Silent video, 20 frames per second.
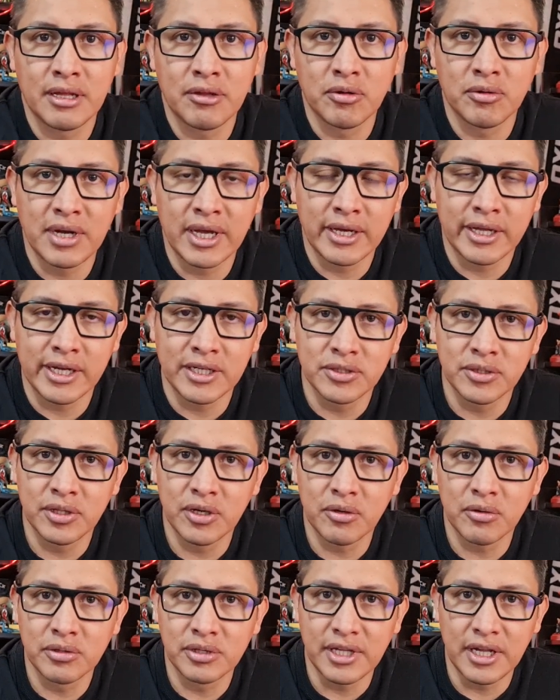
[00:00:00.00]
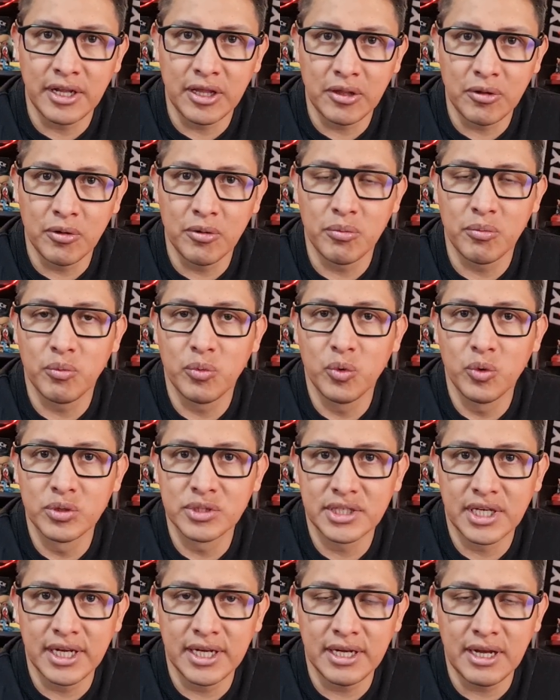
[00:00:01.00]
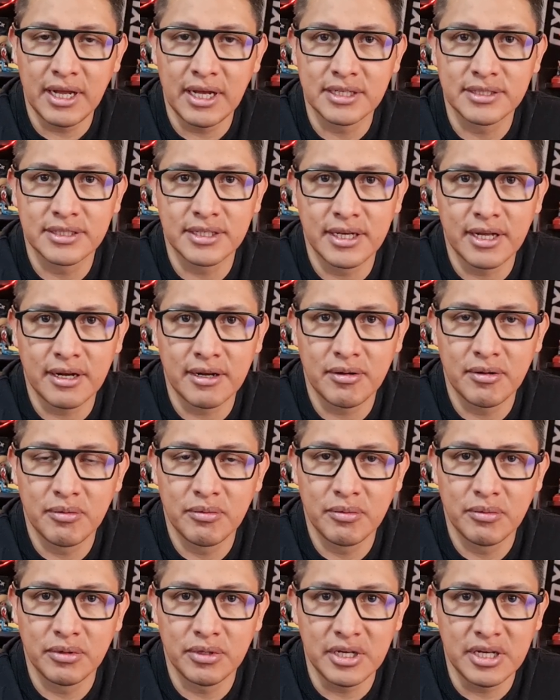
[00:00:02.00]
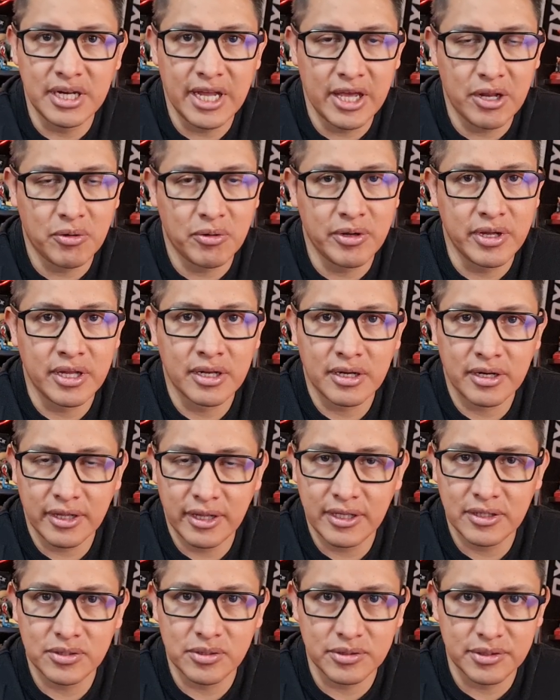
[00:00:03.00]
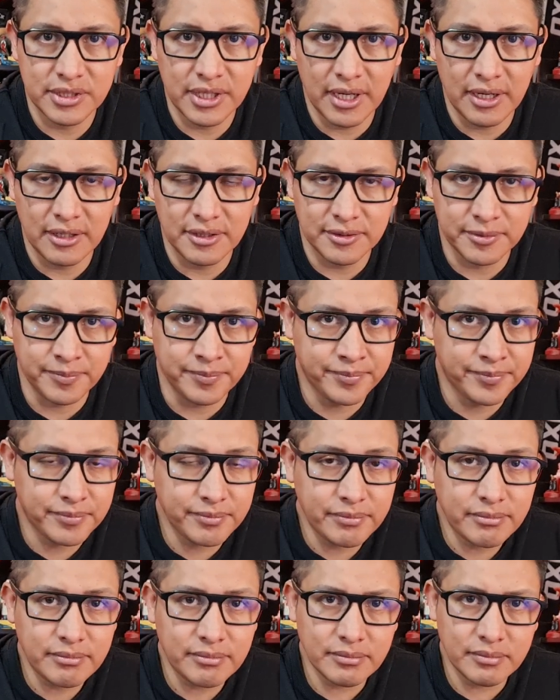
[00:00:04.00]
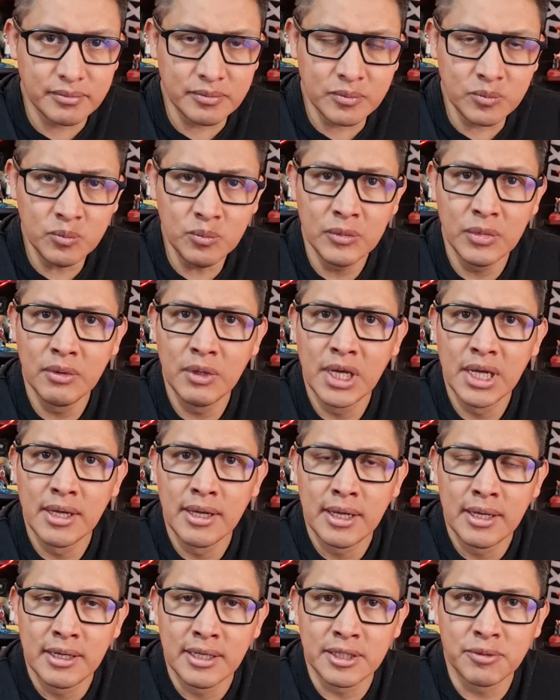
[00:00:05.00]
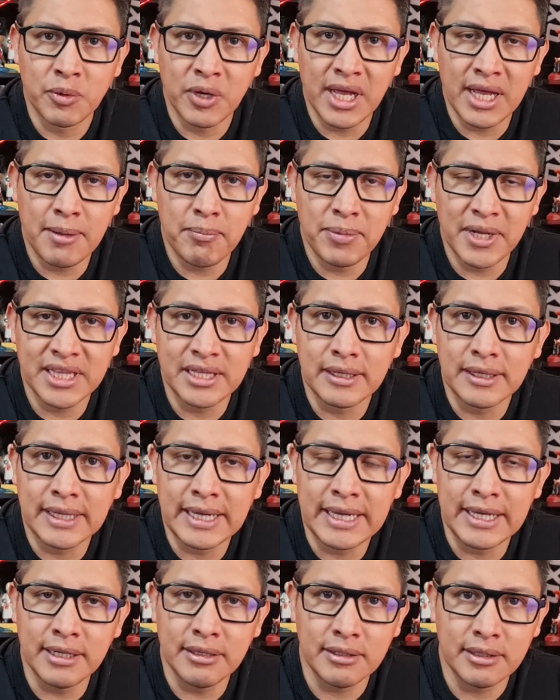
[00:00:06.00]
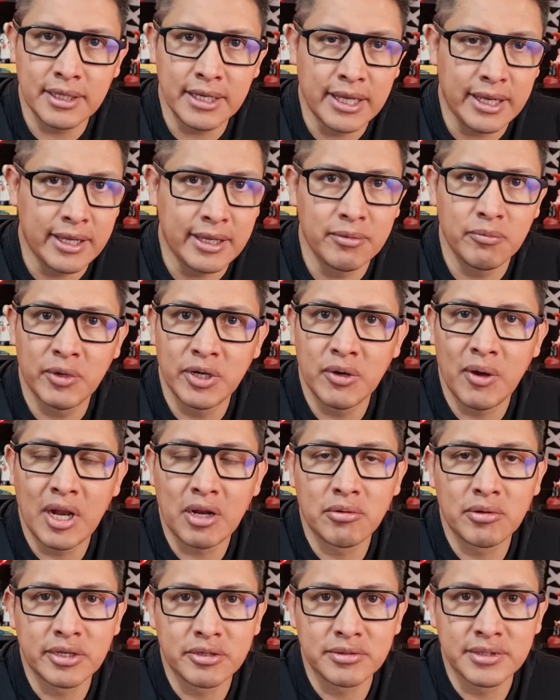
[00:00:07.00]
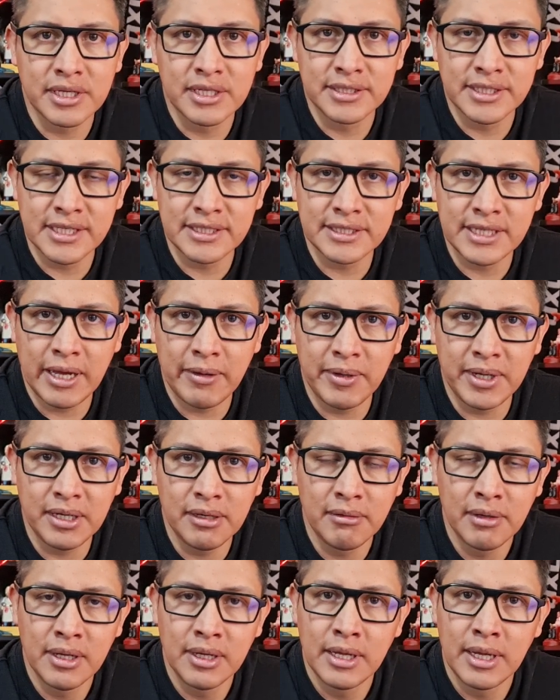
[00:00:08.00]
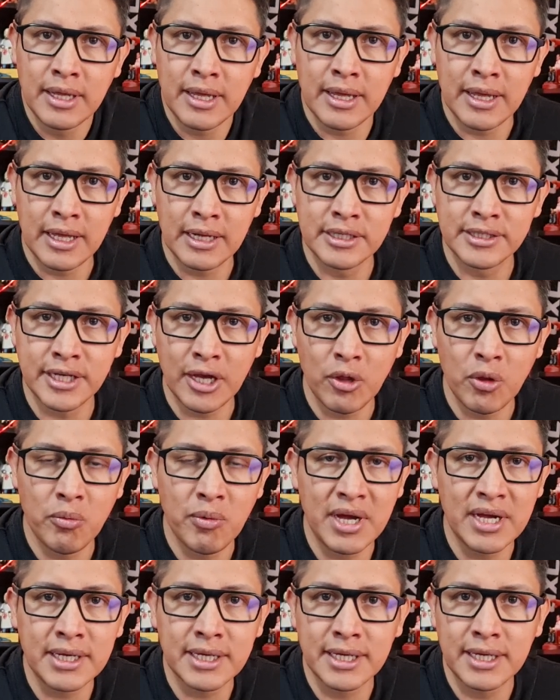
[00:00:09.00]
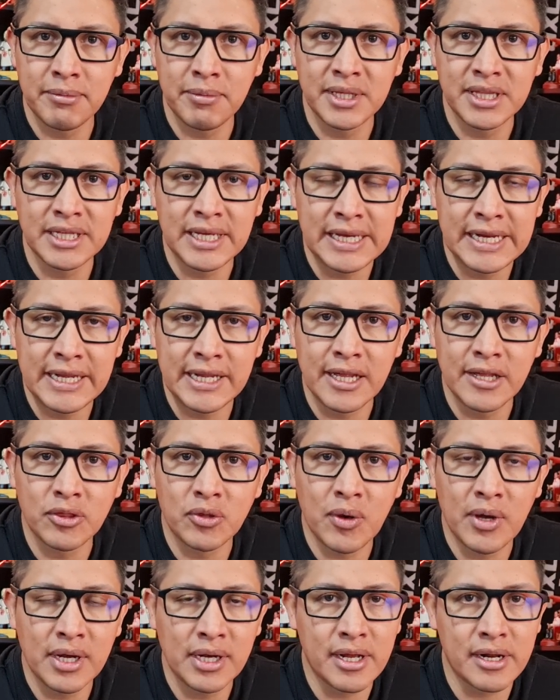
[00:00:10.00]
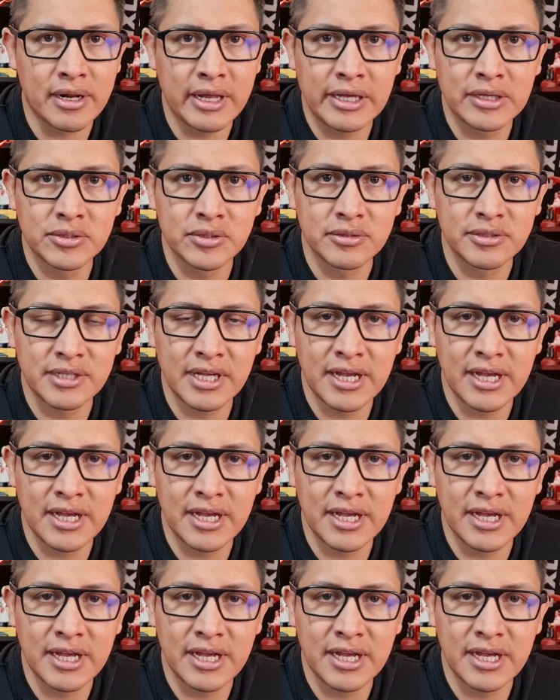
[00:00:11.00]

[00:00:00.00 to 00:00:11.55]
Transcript: con, la creación de contenido busquen hacer dinero en redes sociales. Les voy a platicar que, bueno, algo que ustedes ya saben, el shadow bank que me tienen en todas las redes